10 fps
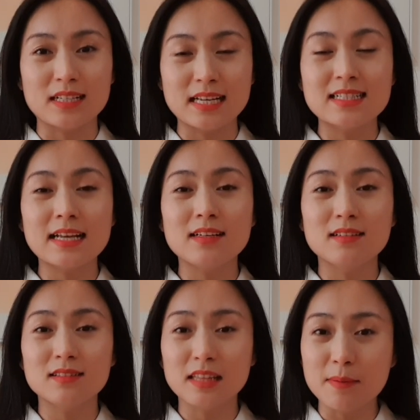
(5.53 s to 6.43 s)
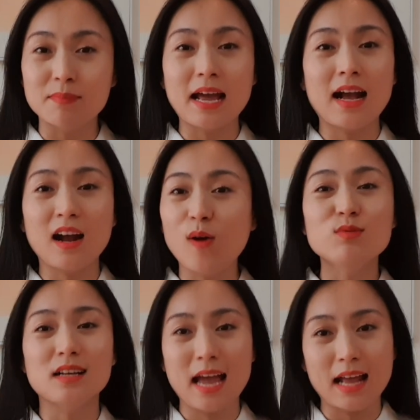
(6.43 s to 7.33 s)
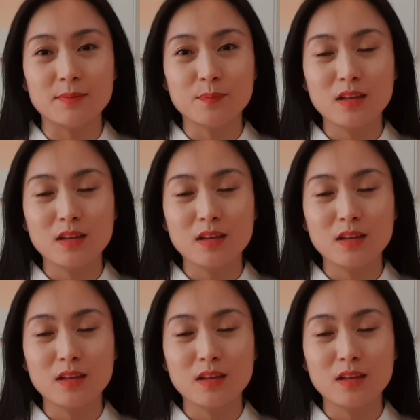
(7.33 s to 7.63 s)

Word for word: cái danh sách tiềm năng không giới hạn.